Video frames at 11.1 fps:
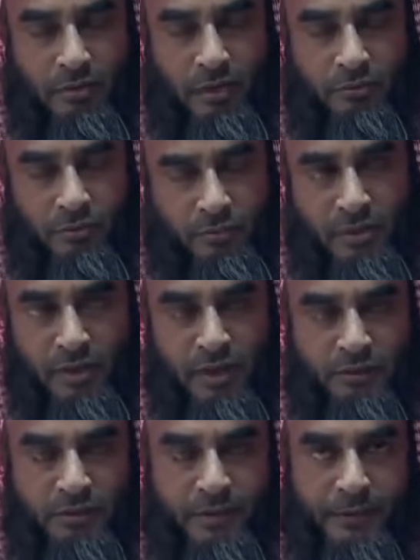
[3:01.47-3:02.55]
করার তৌফিক
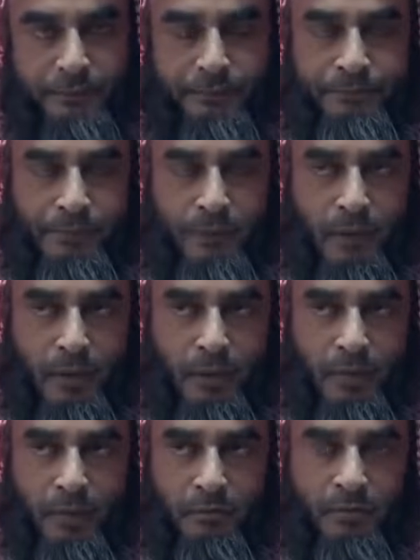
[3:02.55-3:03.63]
দান করেন
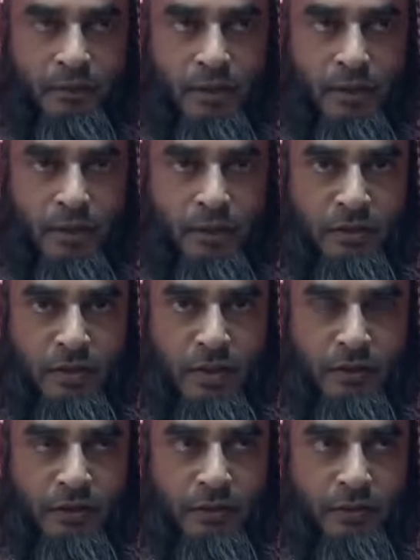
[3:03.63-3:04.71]
এবং তার সাথে
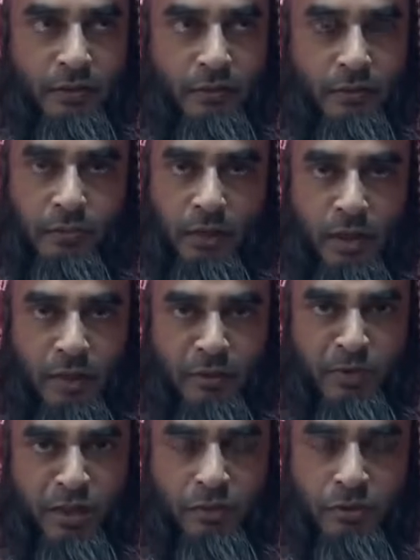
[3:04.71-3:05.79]
সাথে রব্বুল
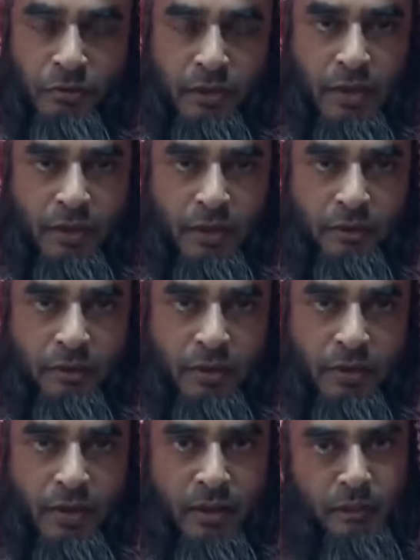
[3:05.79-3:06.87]
আলমিনের শুক্রিয়া আদায় করি
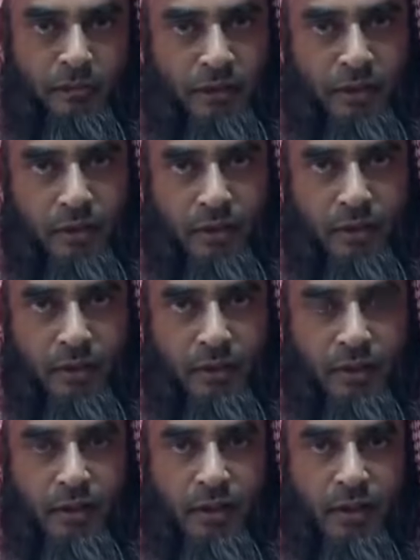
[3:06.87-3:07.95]
যে আল্লাহ আমাদেরকে
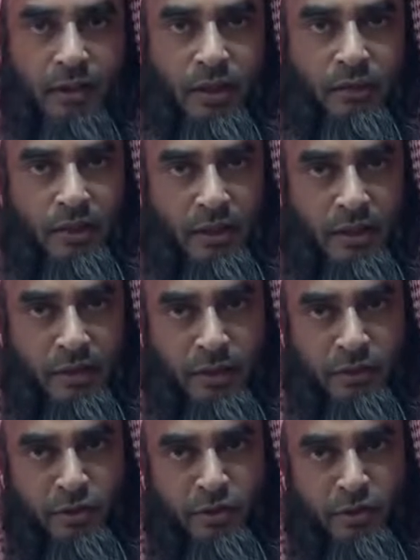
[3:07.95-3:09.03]
এই দাওয়ার
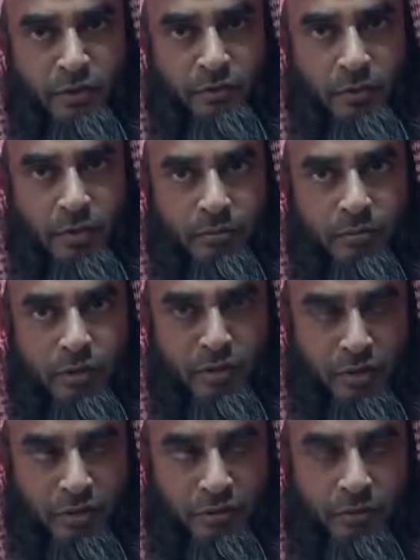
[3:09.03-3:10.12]
কাজের জন্য
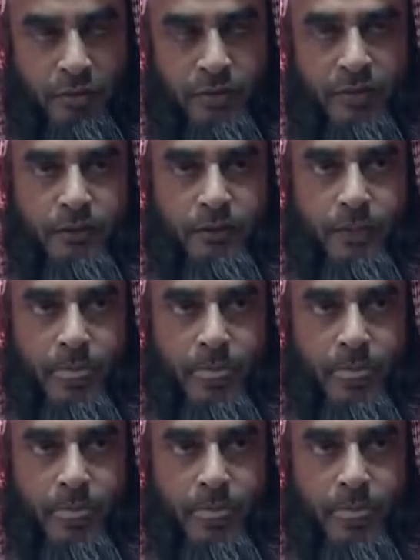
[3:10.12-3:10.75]
মনোনীত করেছেন